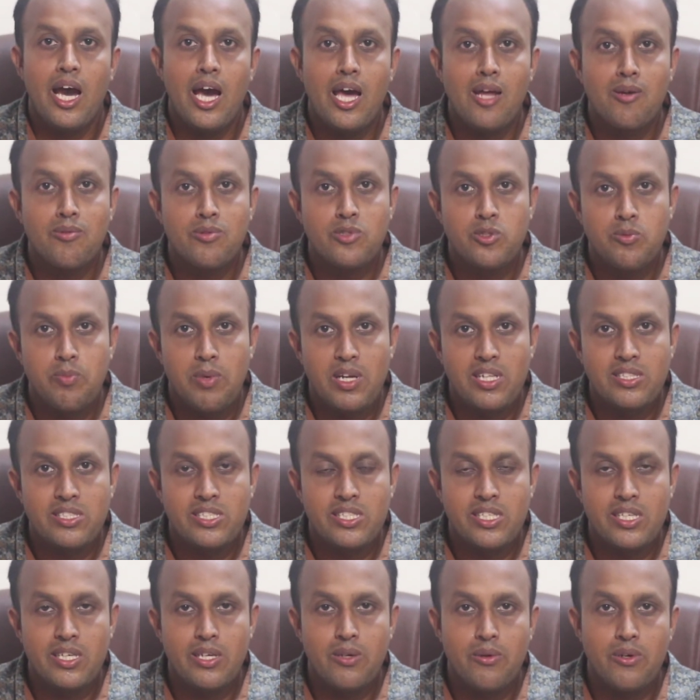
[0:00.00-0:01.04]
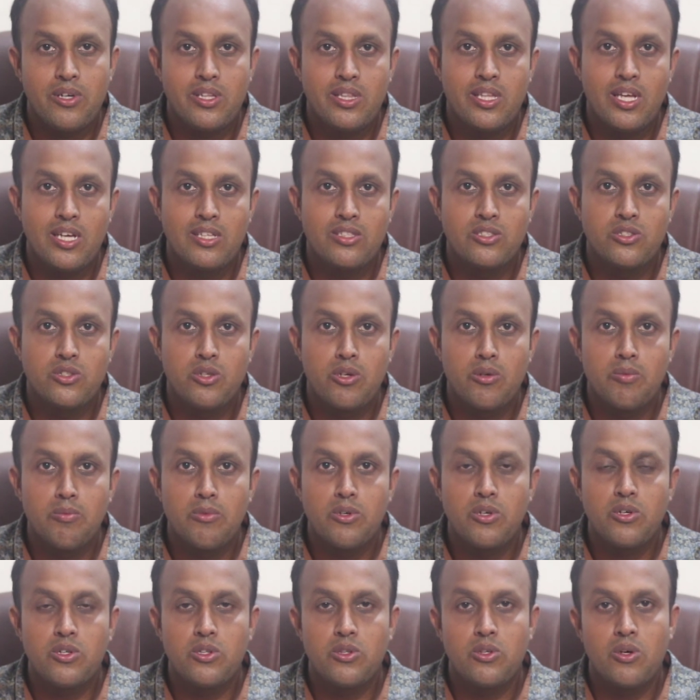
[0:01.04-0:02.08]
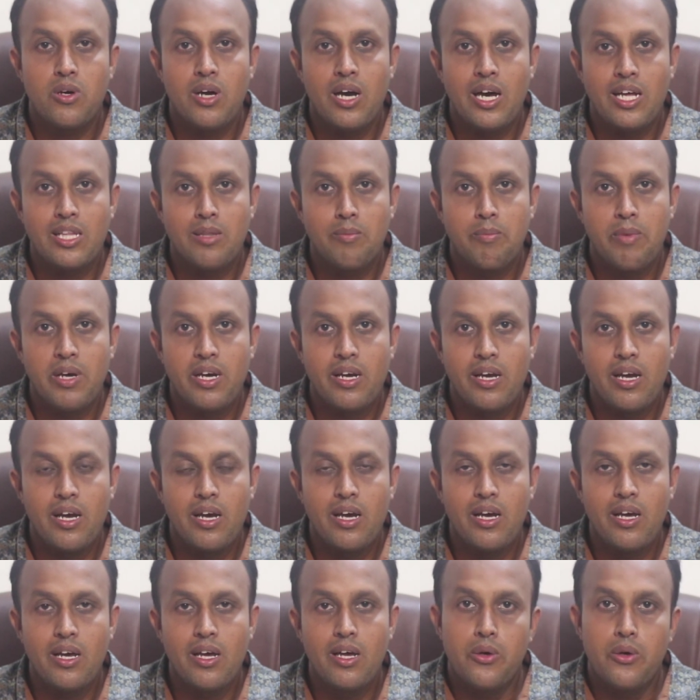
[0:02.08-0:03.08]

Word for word: আর্মস পালসি অর্থাৎ জন্মগত হাত বাঁকা